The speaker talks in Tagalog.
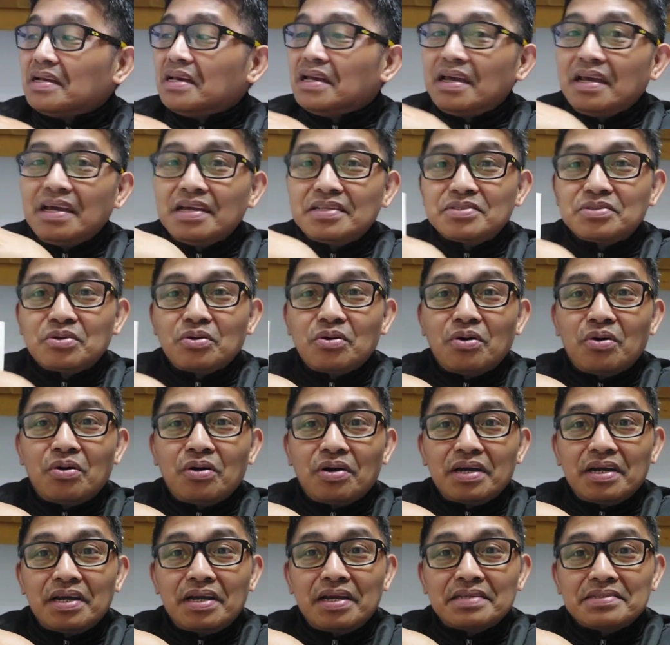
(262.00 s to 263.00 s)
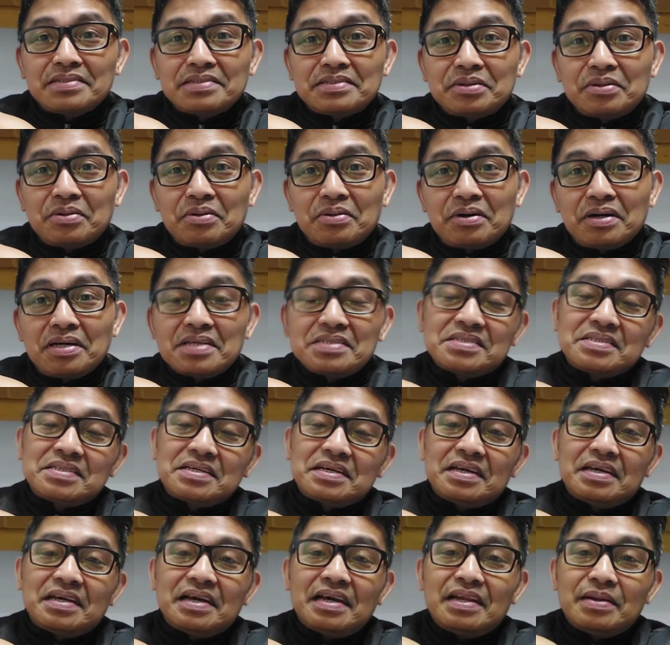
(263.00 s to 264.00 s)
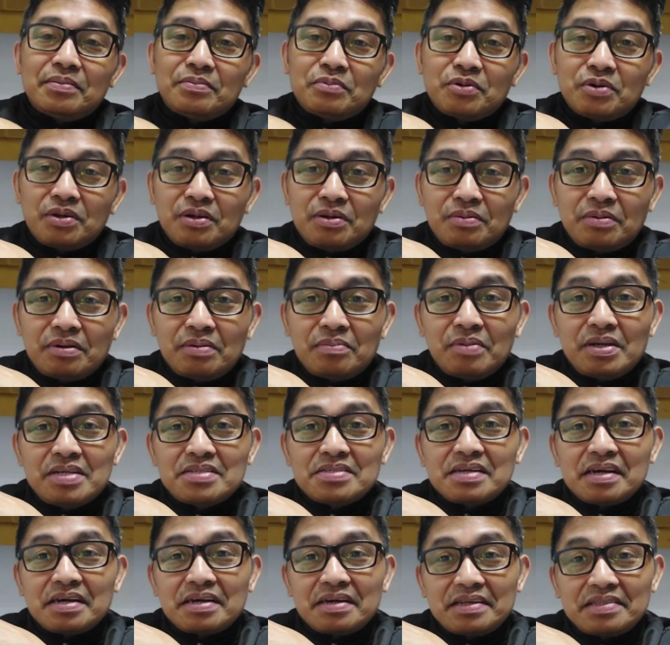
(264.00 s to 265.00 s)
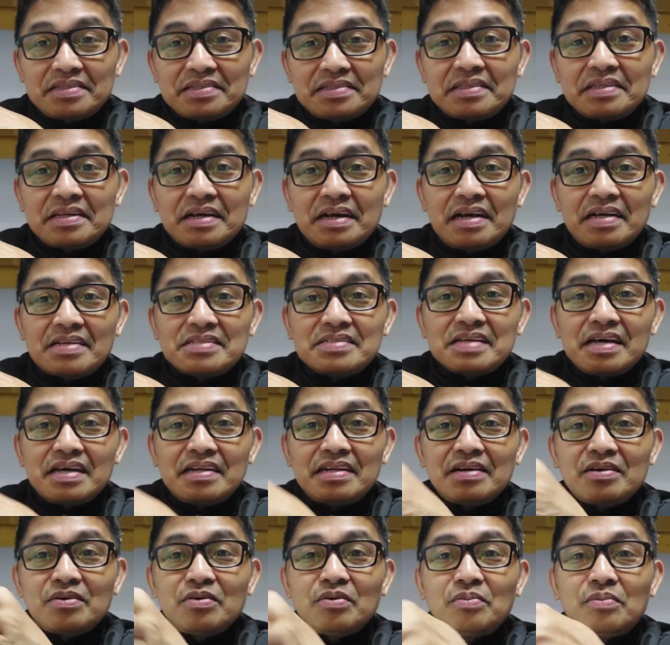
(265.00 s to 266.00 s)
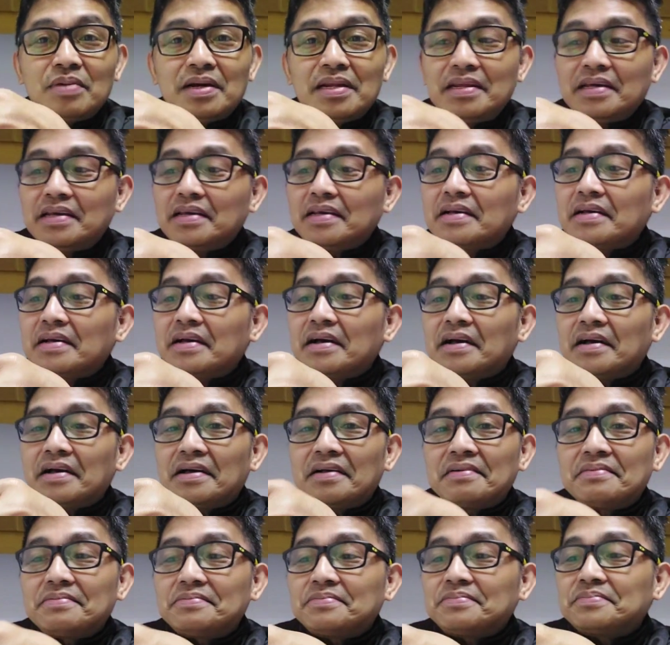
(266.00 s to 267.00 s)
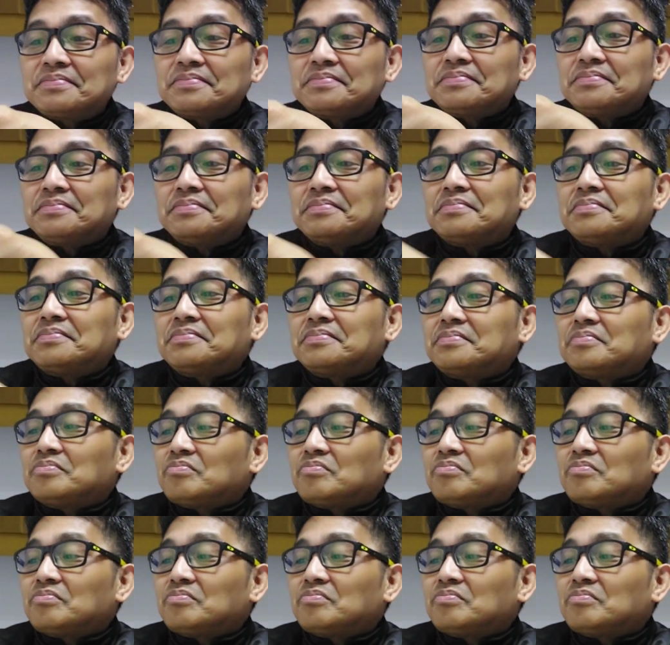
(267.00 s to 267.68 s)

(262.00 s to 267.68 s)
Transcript: Ito okay lang to kasi alam ko naman may sakit ka. Sana gumaling ka. Hmm.